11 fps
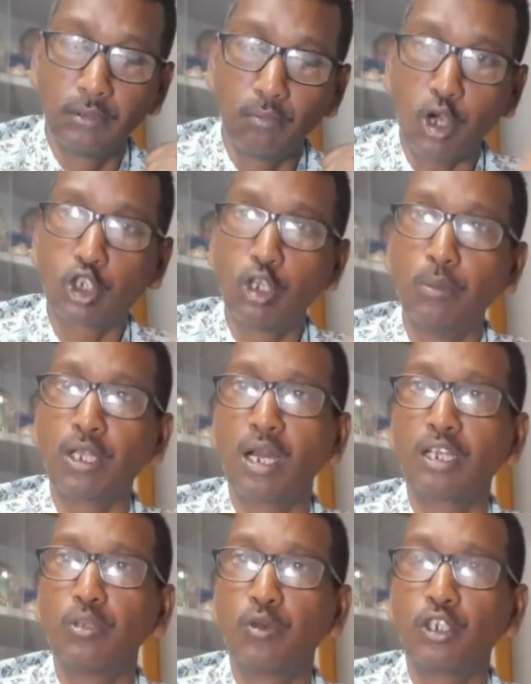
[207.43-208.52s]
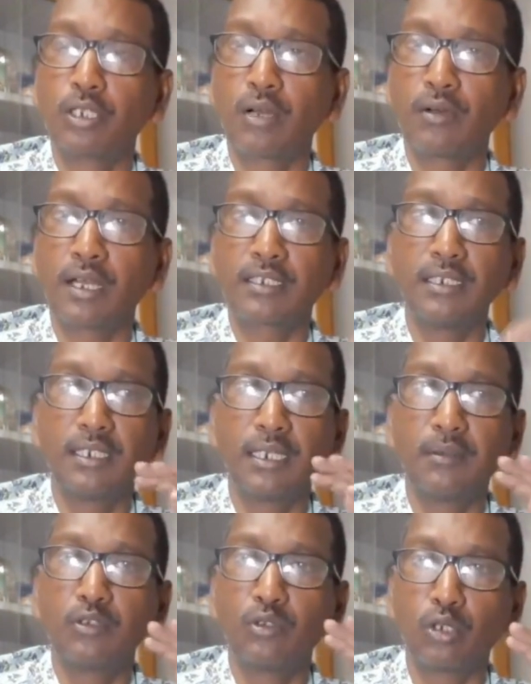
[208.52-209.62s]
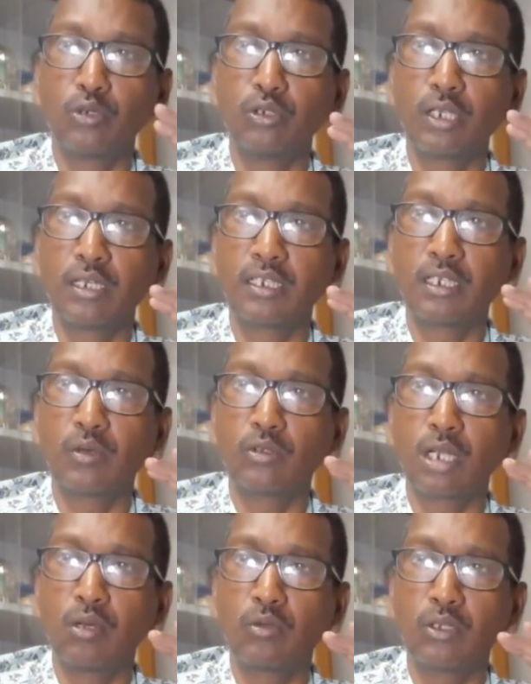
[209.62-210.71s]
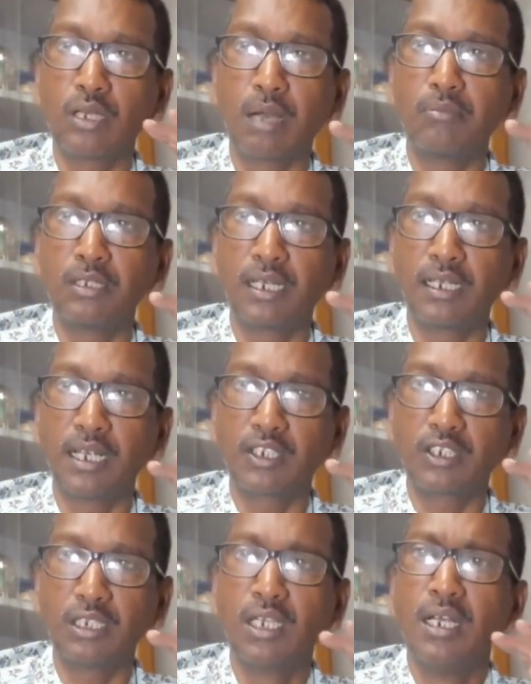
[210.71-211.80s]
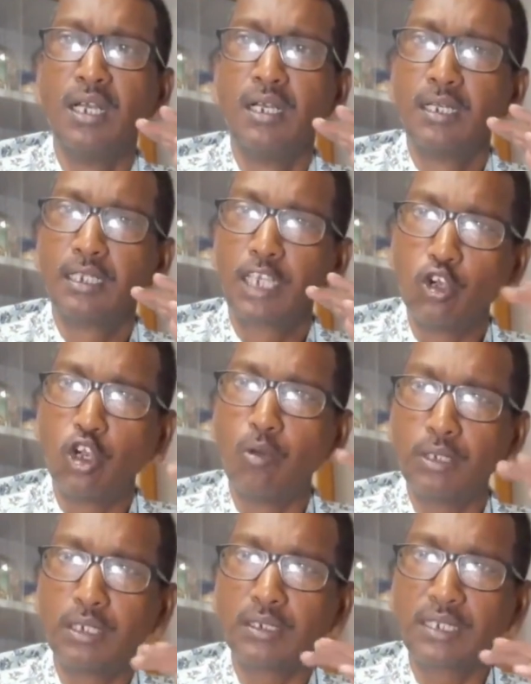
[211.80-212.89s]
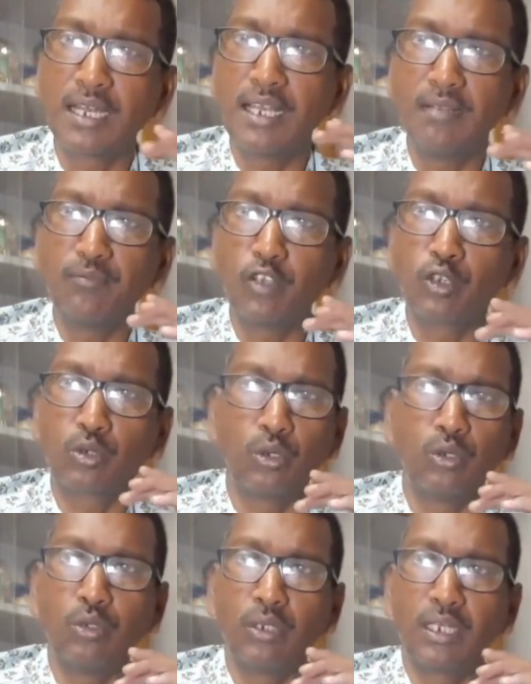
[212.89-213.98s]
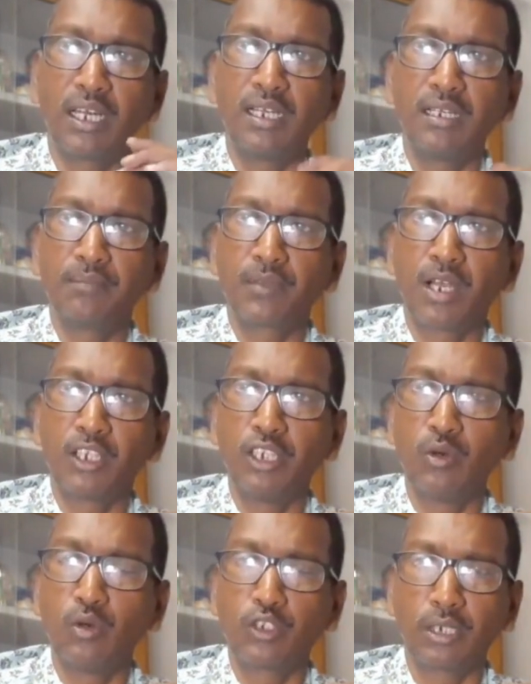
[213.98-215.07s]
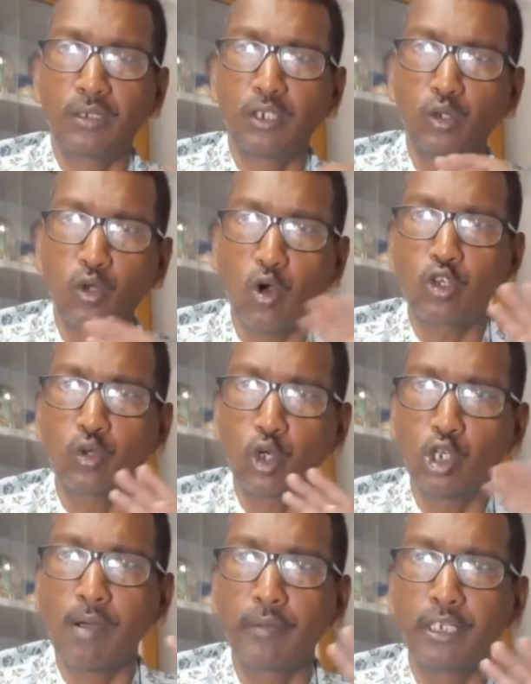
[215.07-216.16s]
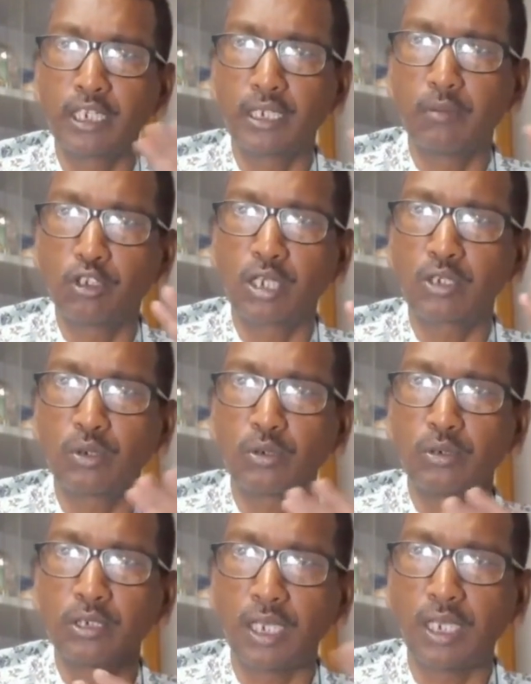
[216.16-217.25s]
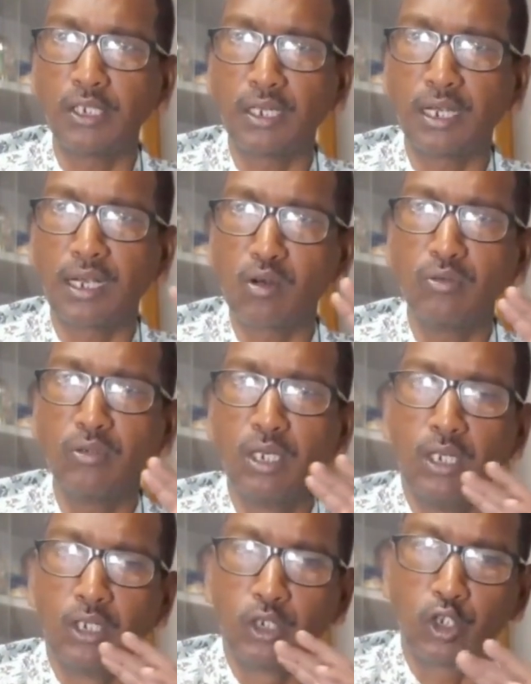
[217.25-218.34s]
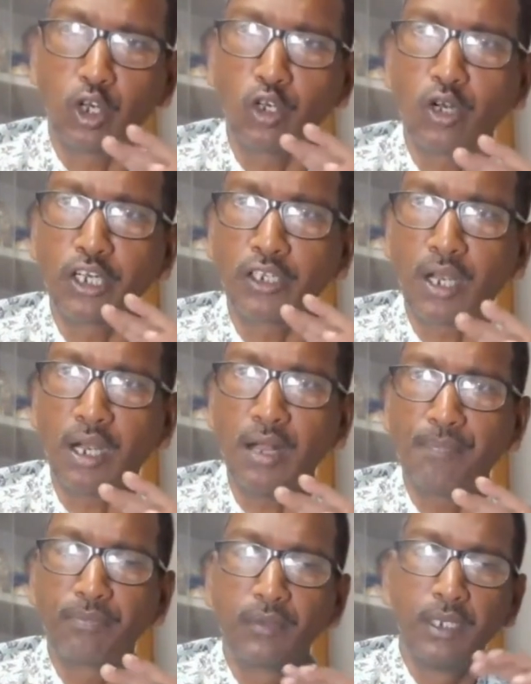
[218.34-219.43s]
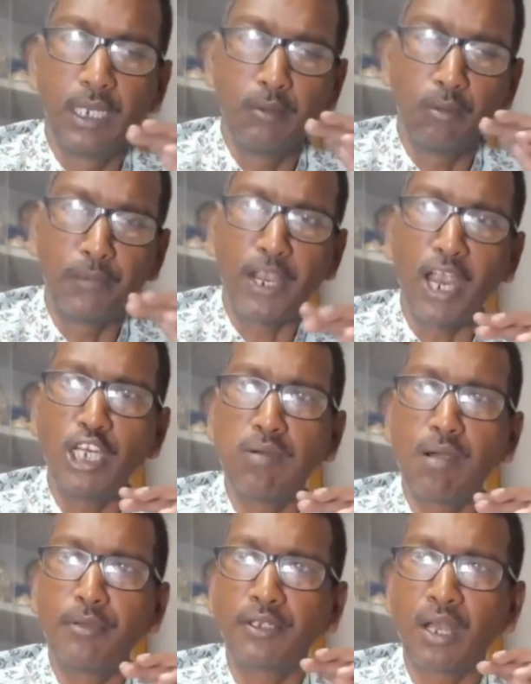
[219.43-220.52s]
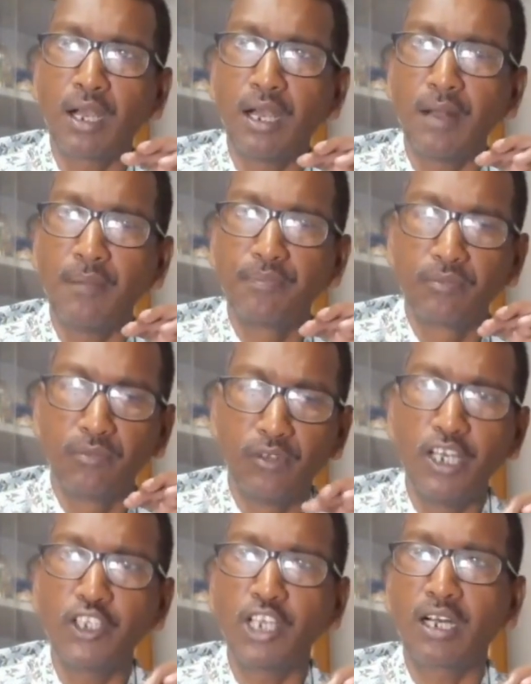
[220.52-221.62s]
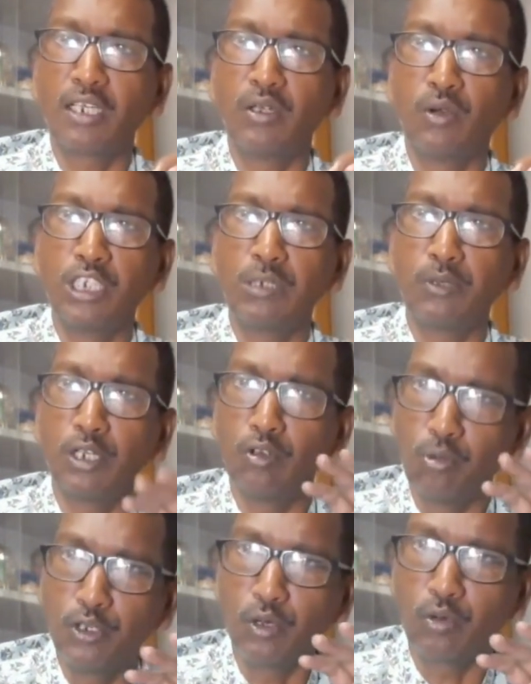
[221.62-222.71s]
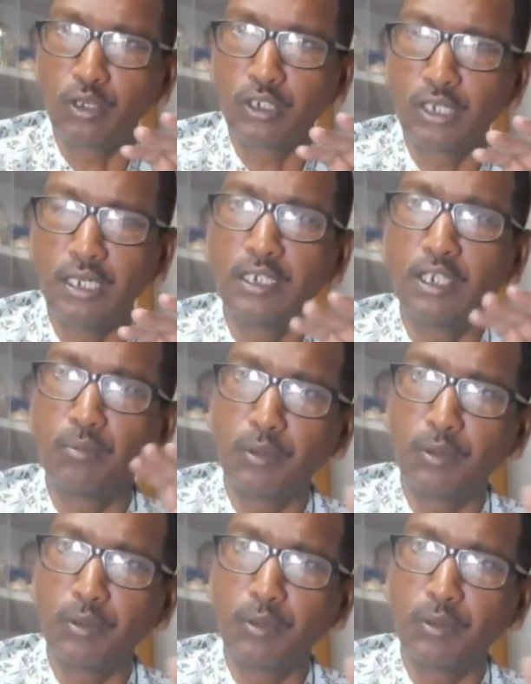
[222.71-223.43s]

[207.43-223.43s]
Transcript: বক্তব্য তারা কিন্তু পরিষ্কার করে রাখছেন যে তদন্তের ক্ষেত্রে কোথাও না কোথাও খামতি থেকে যাচ্ছে কেউ কেউ বলছেন সেটিং দত্ত এখানে হাজির করছেন কিন্তু কোর্ট কোনোভাবে এটাকে বরদাস্ত করতে চাইছেন না কারণ জনগণের টাকা এবং বেআইনিভাবে টাকা দিয়ে চাকরি হয়েছে বলে অভিযোগ করেছিলেন সে